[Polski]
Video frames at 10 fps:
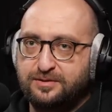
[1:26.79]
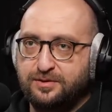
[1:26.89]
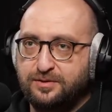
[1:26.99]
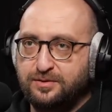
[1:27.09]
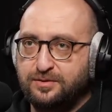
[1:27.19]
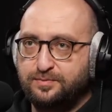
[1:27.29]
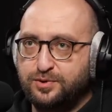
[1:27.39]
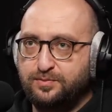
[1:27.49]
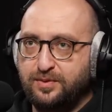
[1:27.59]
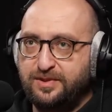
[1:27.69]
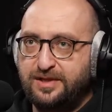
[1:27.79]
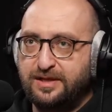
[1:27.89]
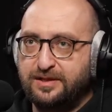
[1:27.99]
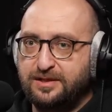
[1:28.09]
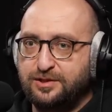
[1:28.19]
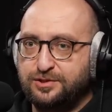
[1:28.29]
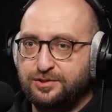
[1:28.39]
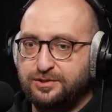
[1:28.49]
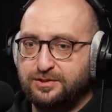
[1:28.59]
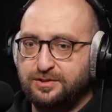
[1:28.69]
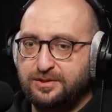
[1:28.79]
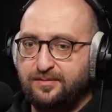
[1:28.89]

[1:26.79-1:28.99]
to przypomina też e,